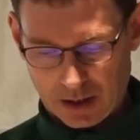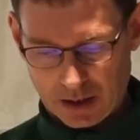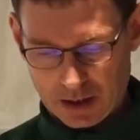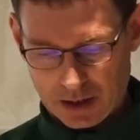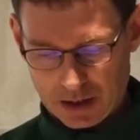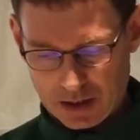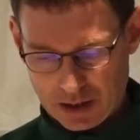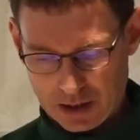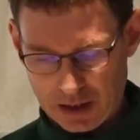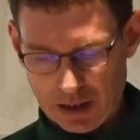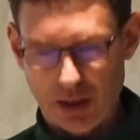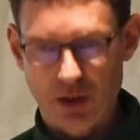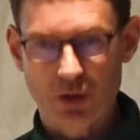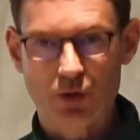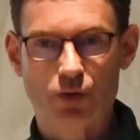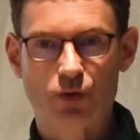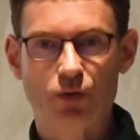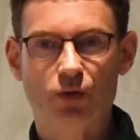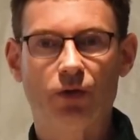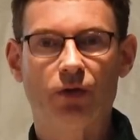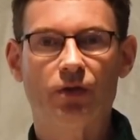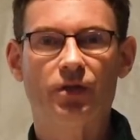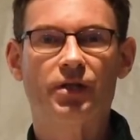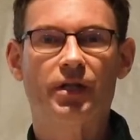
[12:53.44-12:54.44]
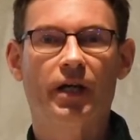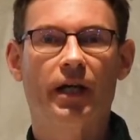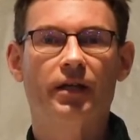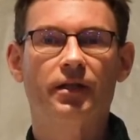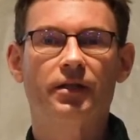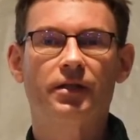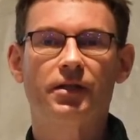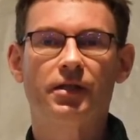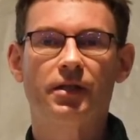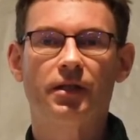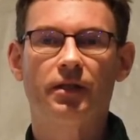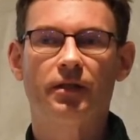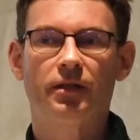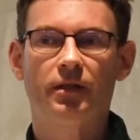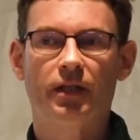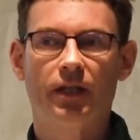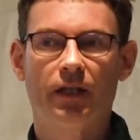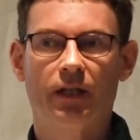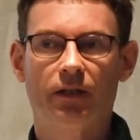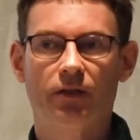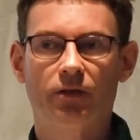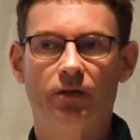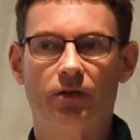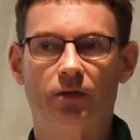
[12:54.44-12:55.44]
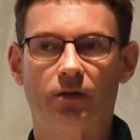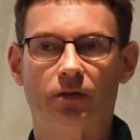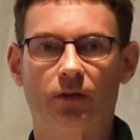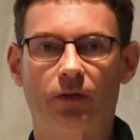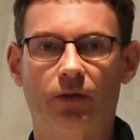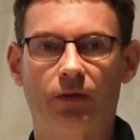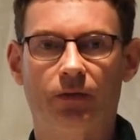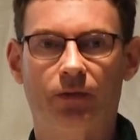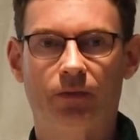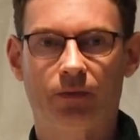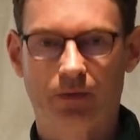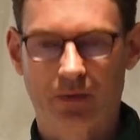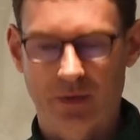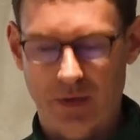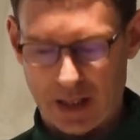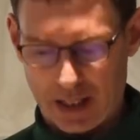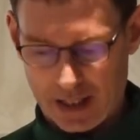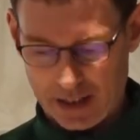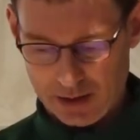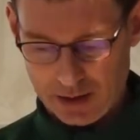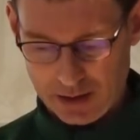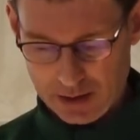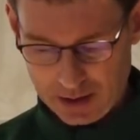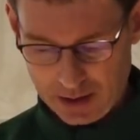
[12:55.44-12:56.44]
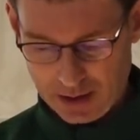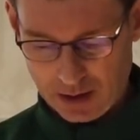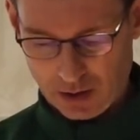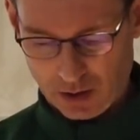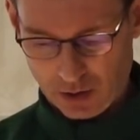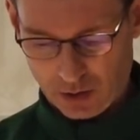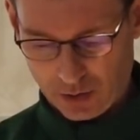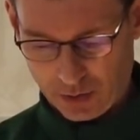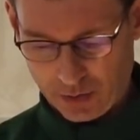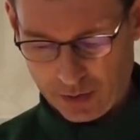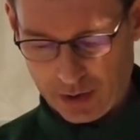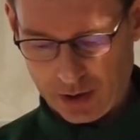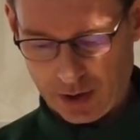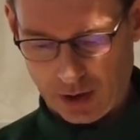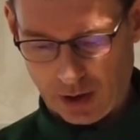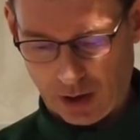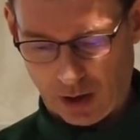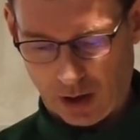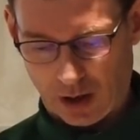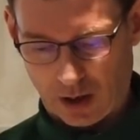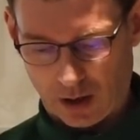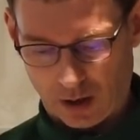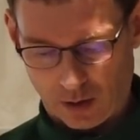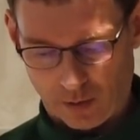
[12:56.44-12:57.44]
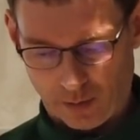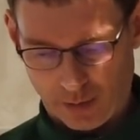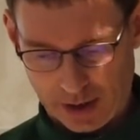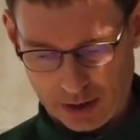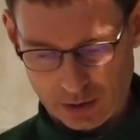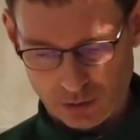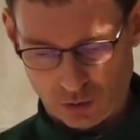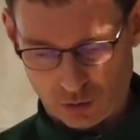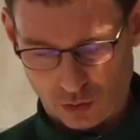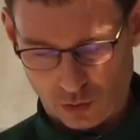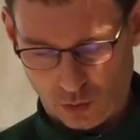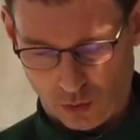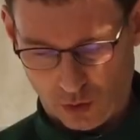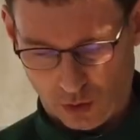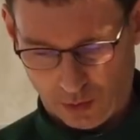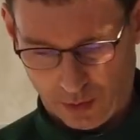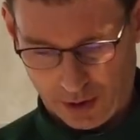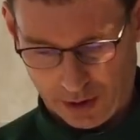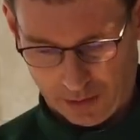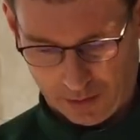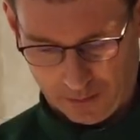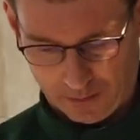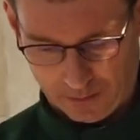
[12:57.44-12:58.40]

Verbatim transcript: 继续相信天主，他一定会帮助我们。